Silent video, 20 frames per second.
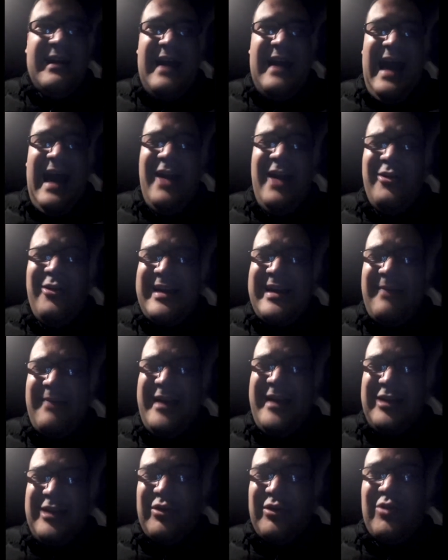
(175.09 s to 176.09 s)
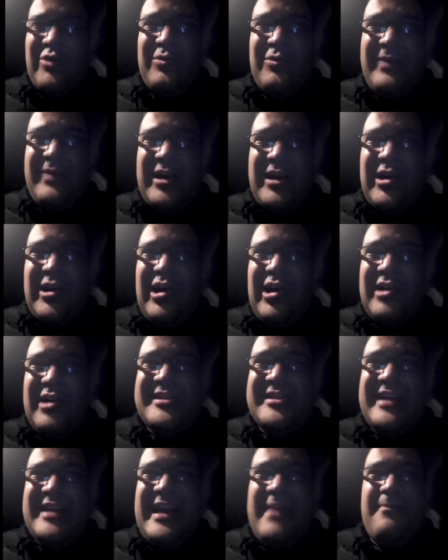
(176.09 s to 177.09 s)
Hanno cambiato alcune
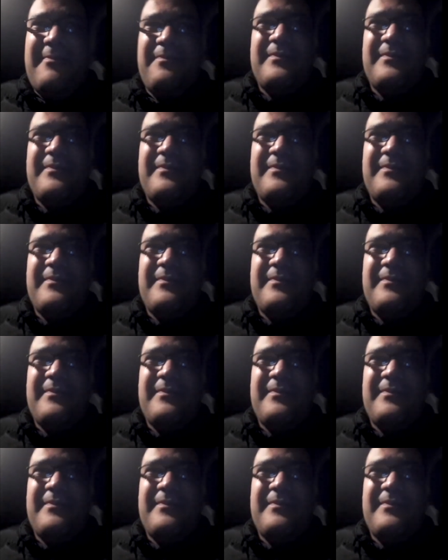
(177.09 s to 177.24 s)
cose